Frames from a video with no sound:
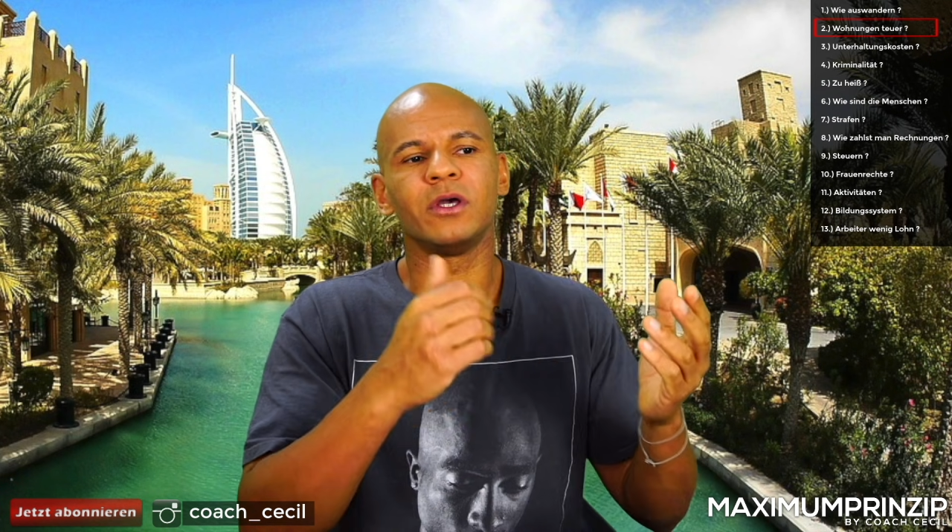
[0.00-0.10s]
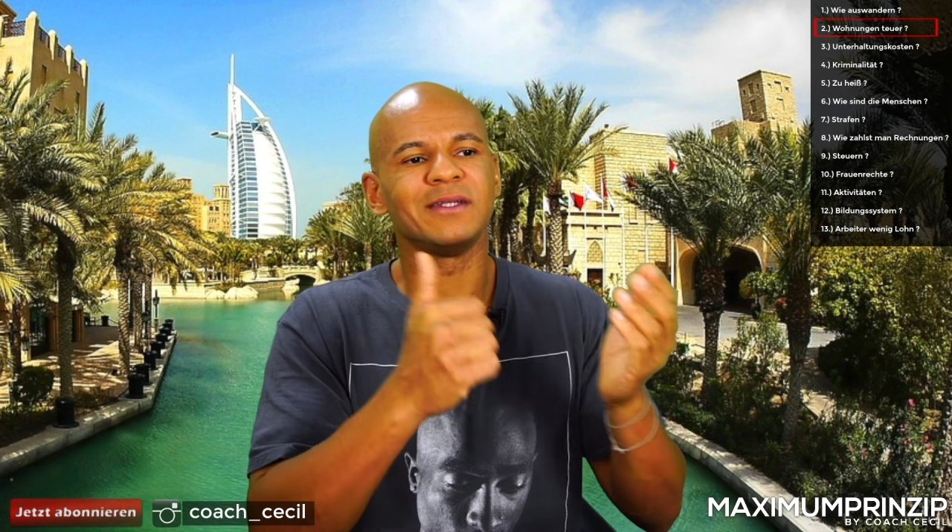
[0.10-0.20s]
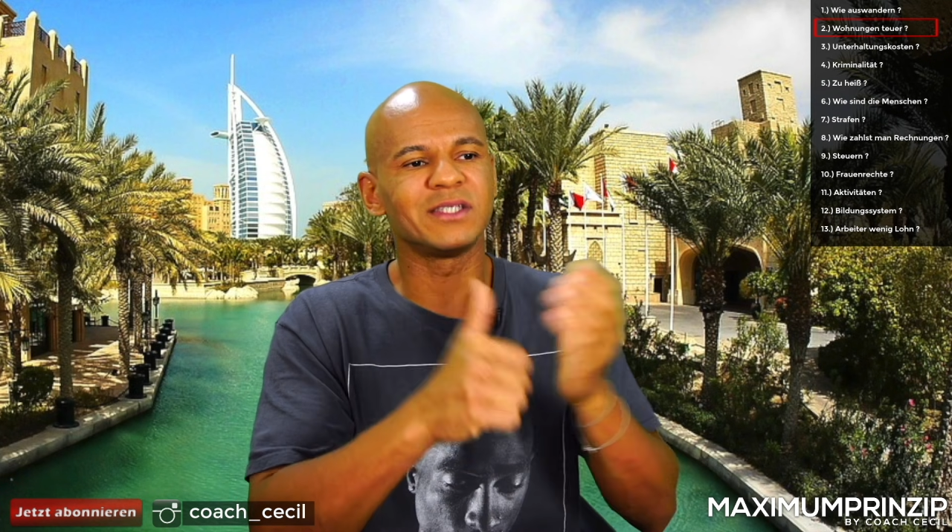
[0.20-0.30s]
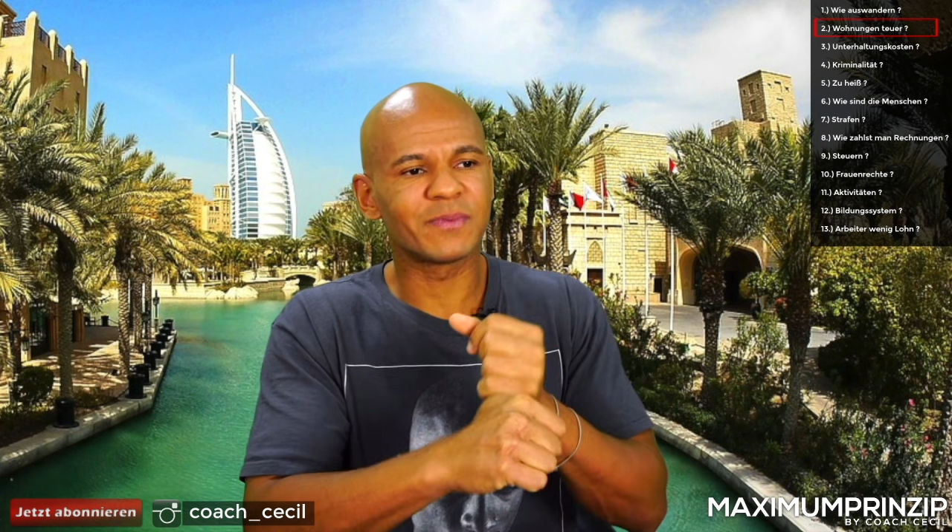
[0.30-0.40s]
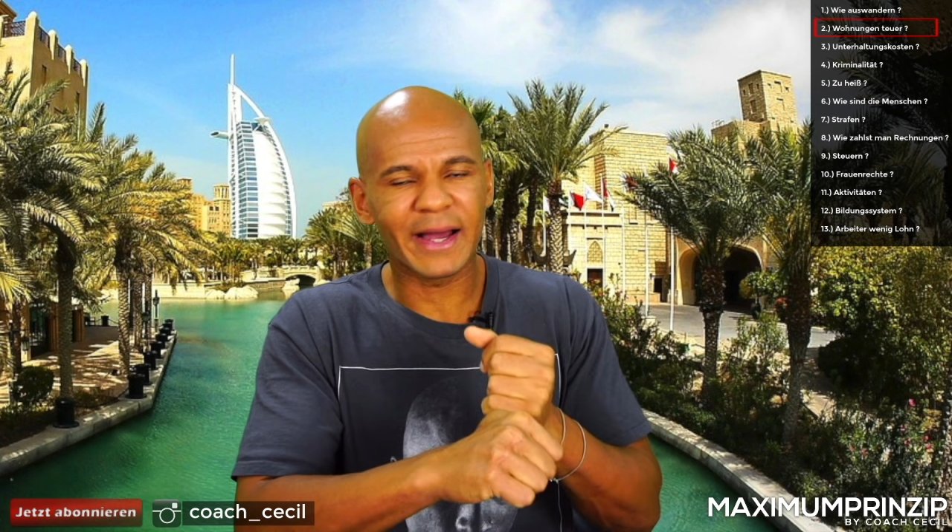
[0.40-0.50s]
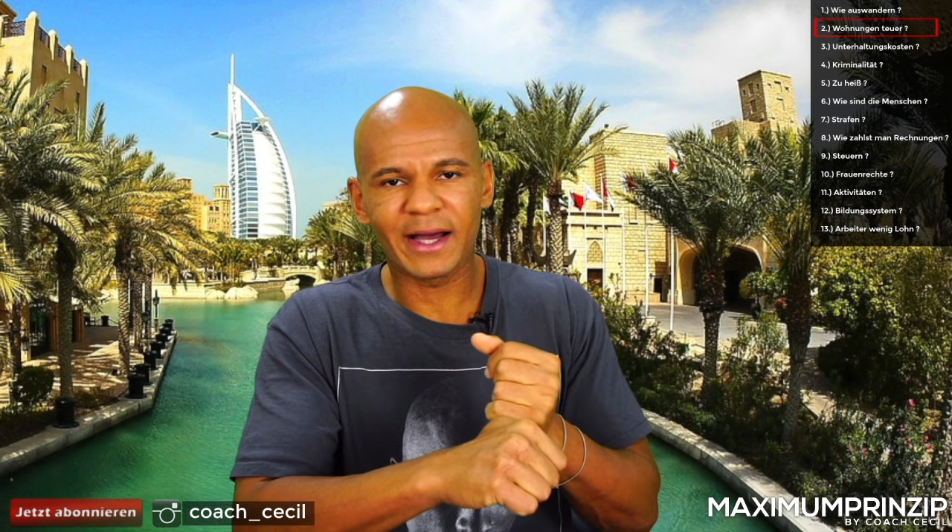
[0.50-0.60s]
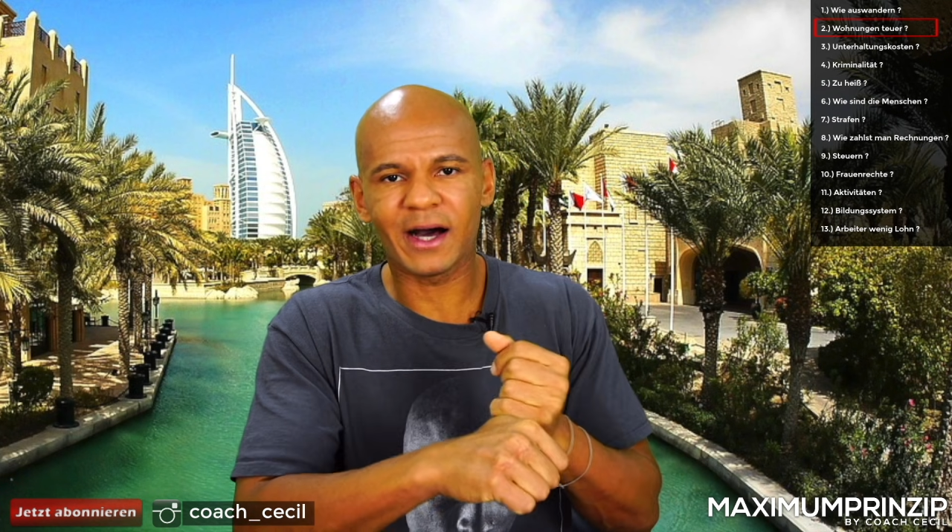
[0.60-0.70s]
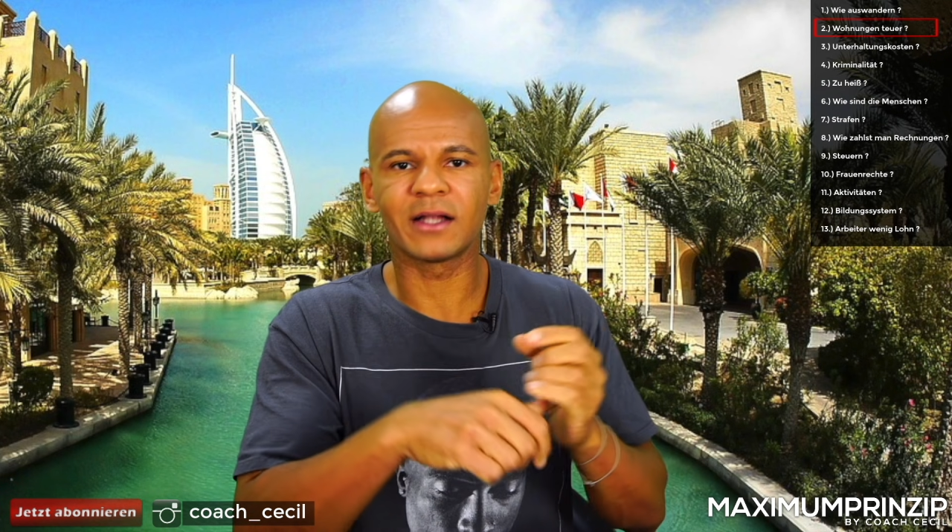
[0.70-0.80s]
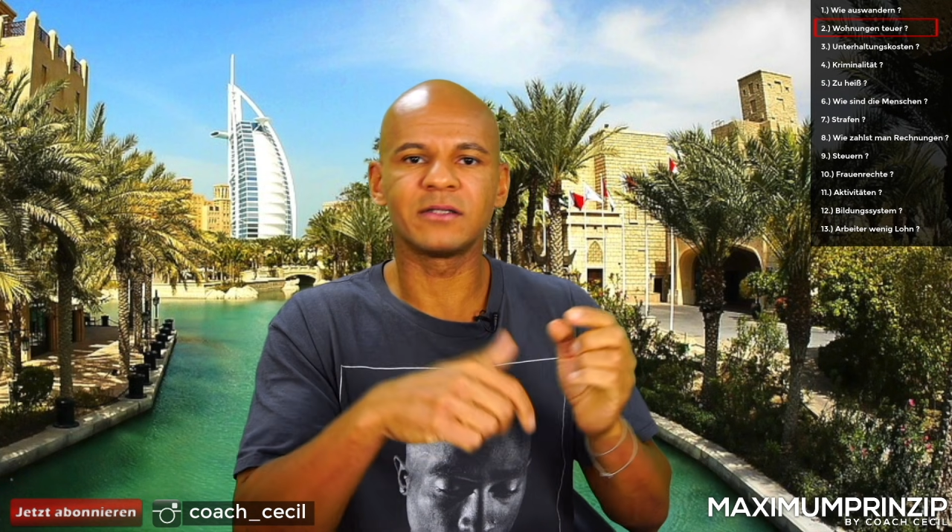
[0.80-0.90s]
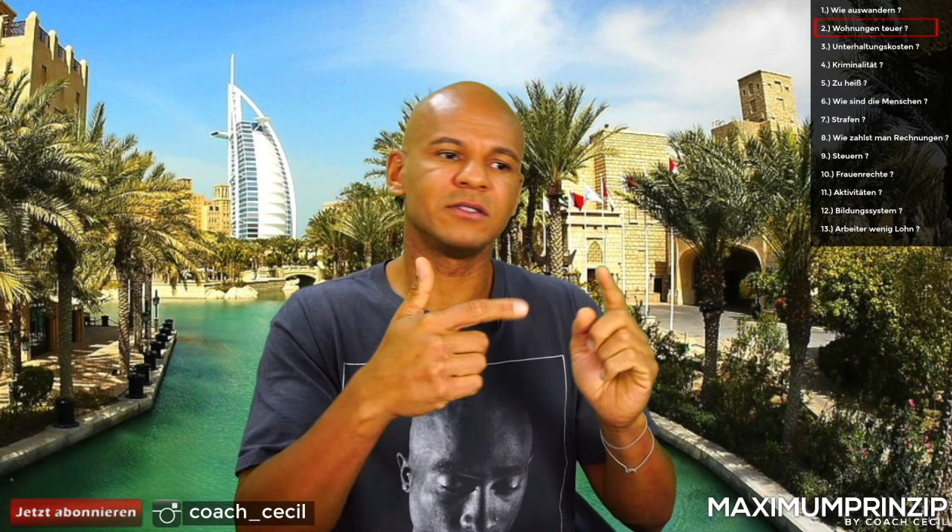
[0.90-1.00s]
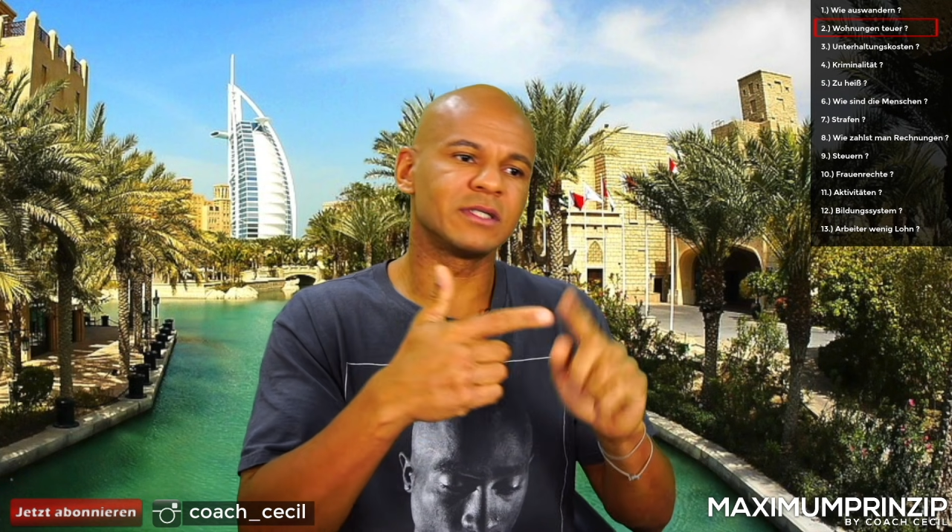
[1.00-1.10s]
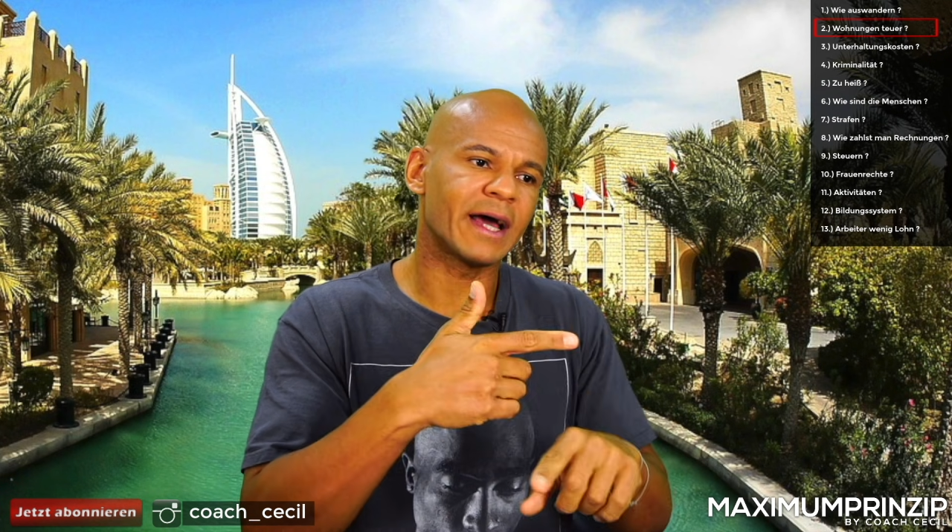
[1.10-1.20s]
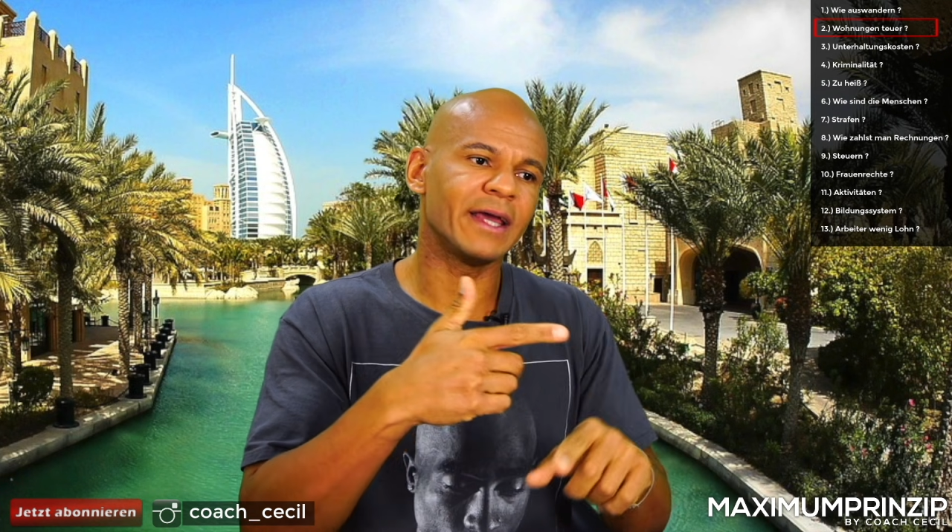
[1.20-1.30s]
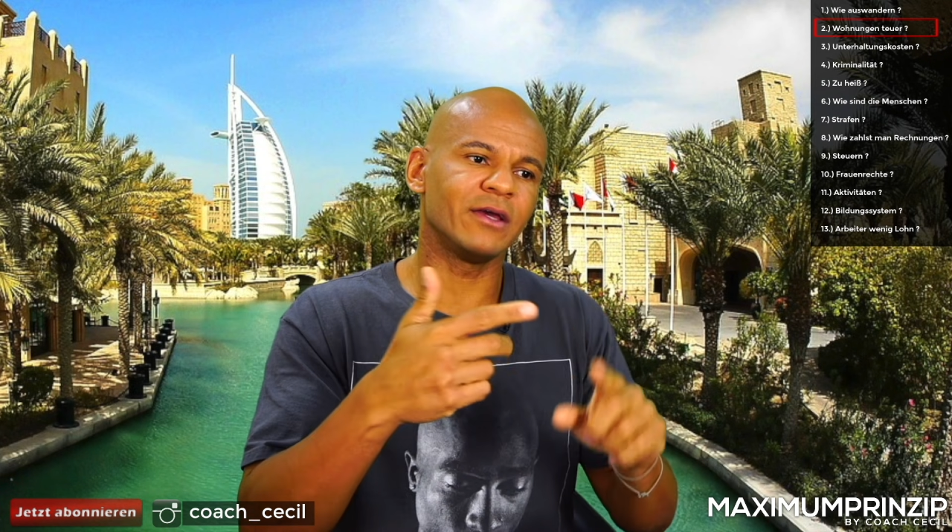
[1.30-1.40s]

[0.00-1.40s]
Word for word: in zwei Raten, in drei,